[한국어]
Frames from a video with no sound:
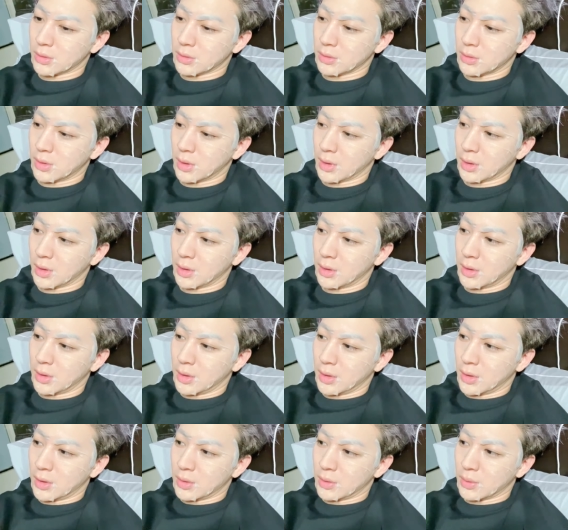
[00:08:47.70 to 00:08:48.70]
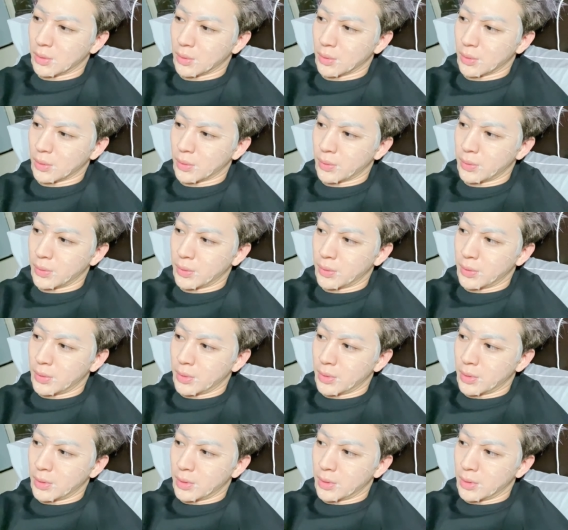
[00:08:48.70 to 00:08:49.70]
근데 또
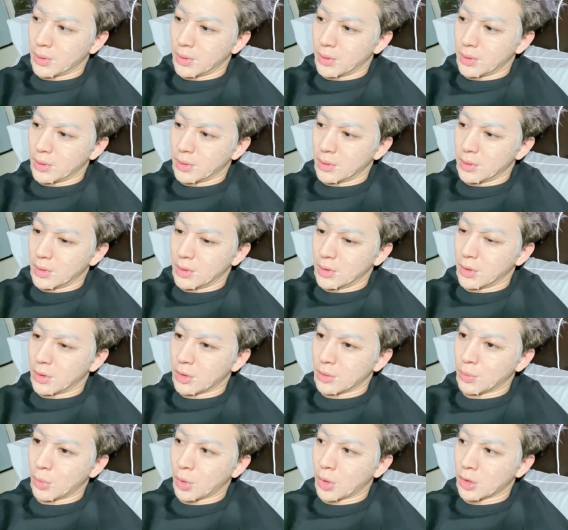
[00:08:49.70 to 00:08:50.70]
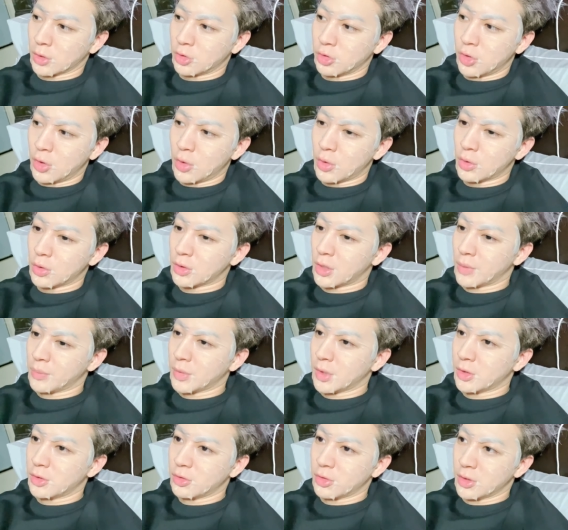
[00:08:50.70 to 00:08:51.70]
이거를 뭔가 추억으로
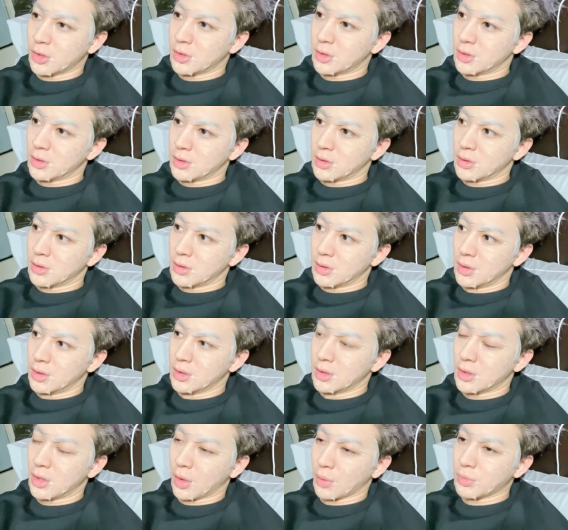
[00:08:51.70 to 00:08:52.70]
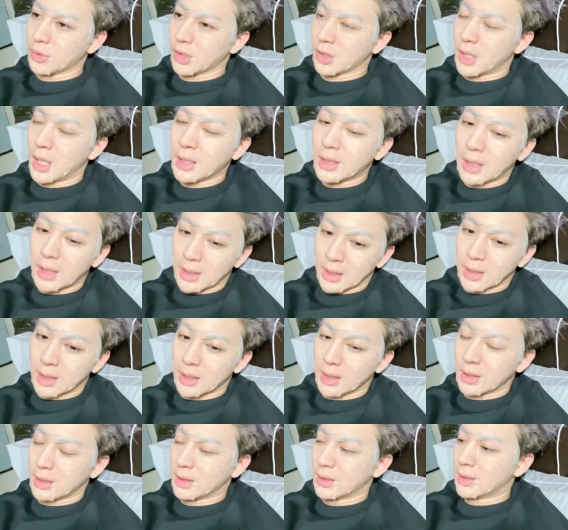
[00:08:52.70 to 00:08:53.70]
남길 수 있, 있는 게 없을까
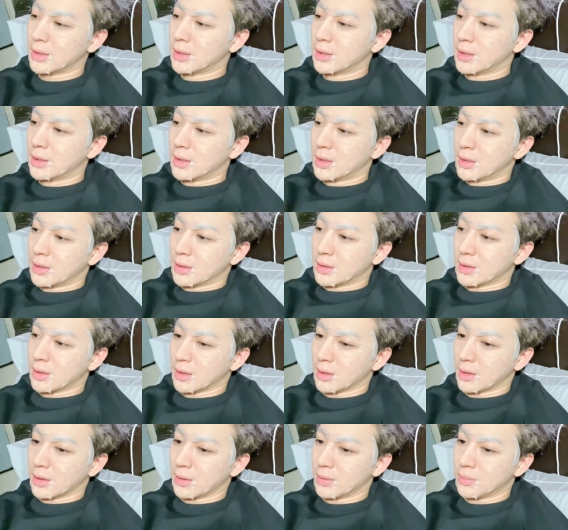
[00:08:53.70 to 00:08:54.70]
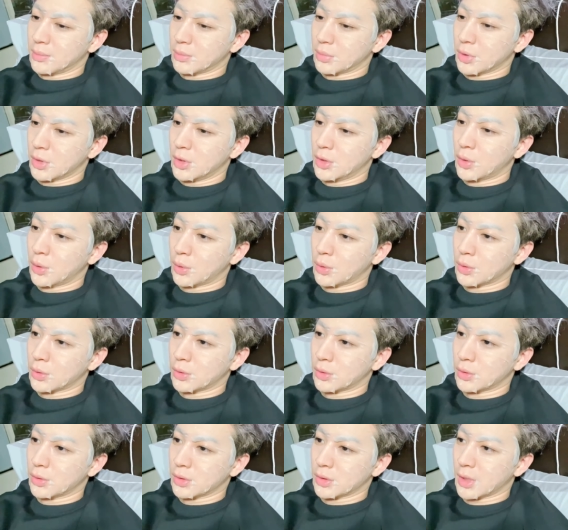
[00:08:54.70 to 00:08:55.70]
하다가 네
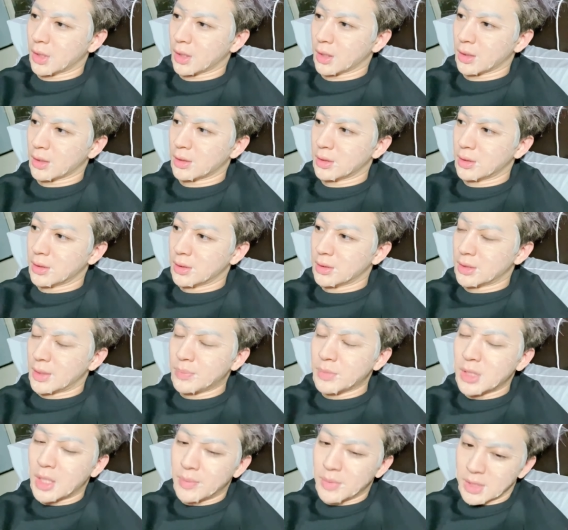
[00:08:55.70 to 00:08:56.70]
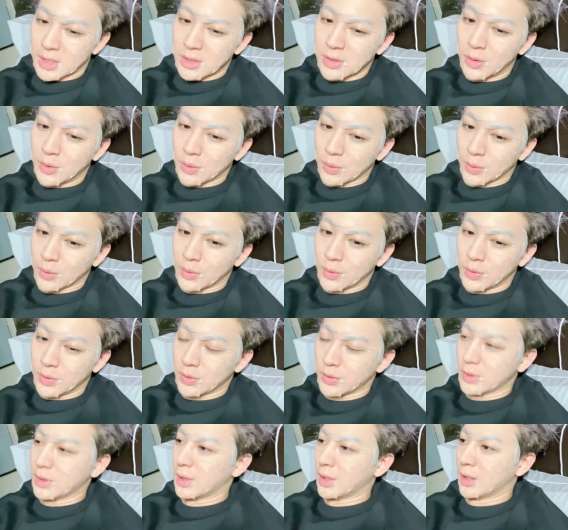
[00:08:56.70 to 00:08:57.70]
브이로그 그냥 짬짬이 찍었고
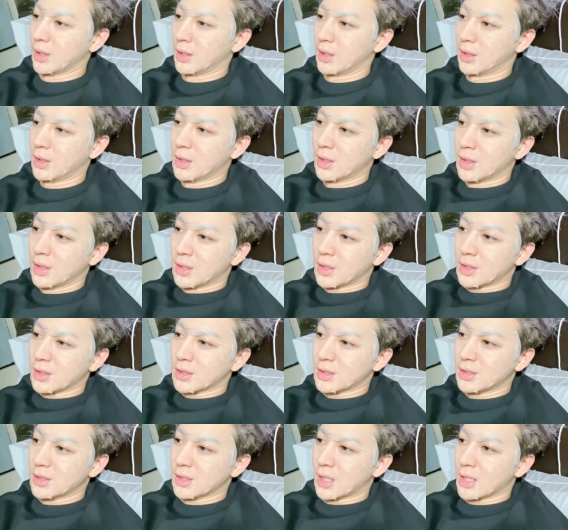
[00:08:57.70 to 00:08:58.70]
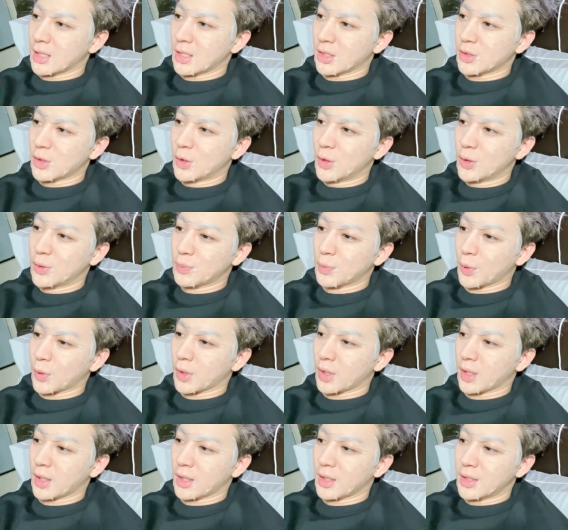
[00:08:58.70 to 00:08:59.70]
네그 안에서
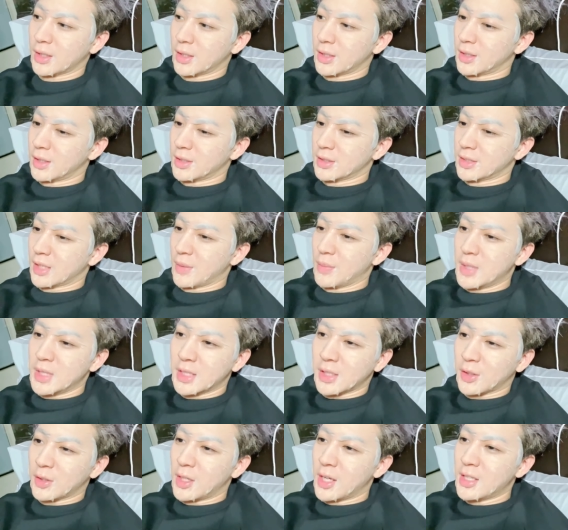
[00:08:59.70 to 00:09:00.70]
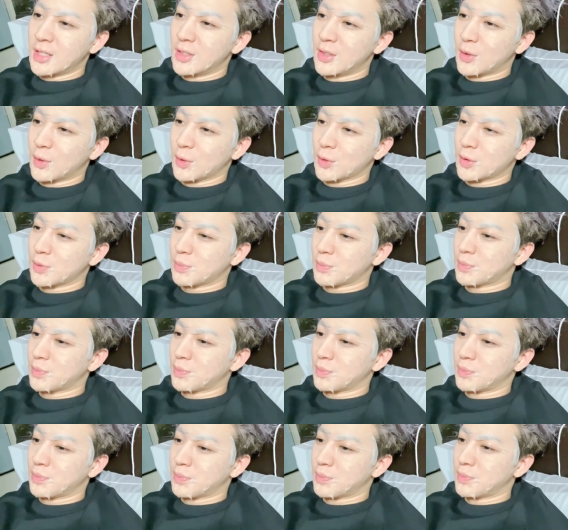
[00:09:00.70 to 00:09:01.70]
뭔가 재밌는 걸 해드리고
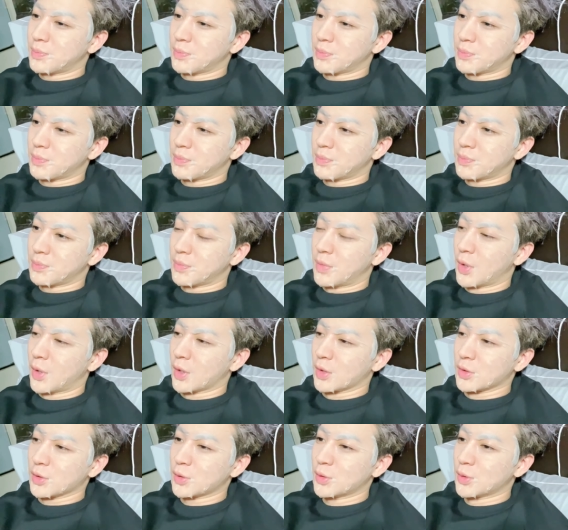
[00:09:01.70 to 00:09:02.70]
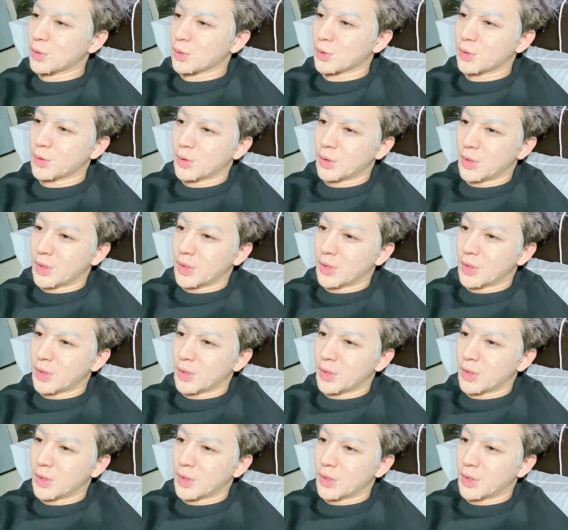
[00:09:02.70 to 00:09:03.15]
싶어가지고